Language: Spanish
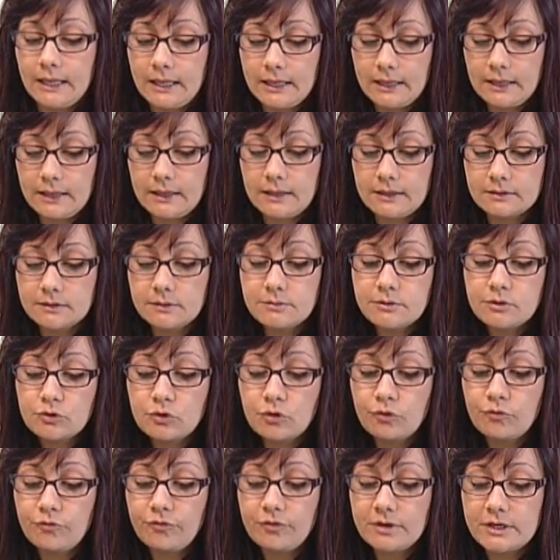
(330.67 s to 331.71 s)
eh, esta
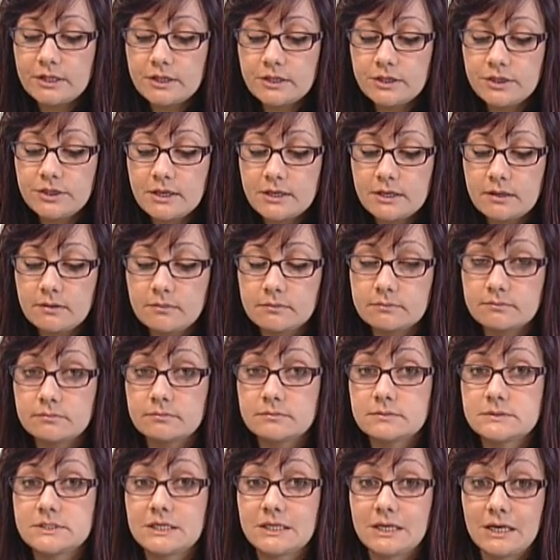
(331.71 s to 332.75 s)
videoconferencia
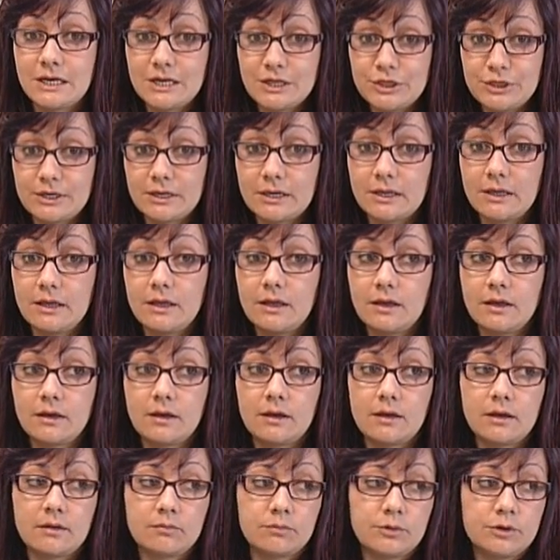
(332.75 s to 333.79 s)
mm, se
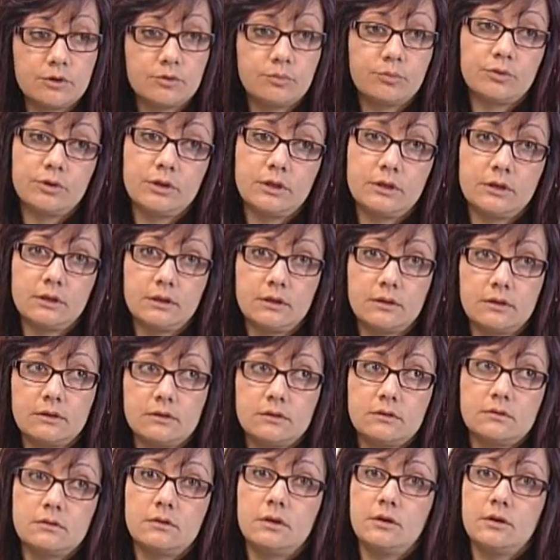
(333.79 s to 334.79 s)
realizará bueno, pues,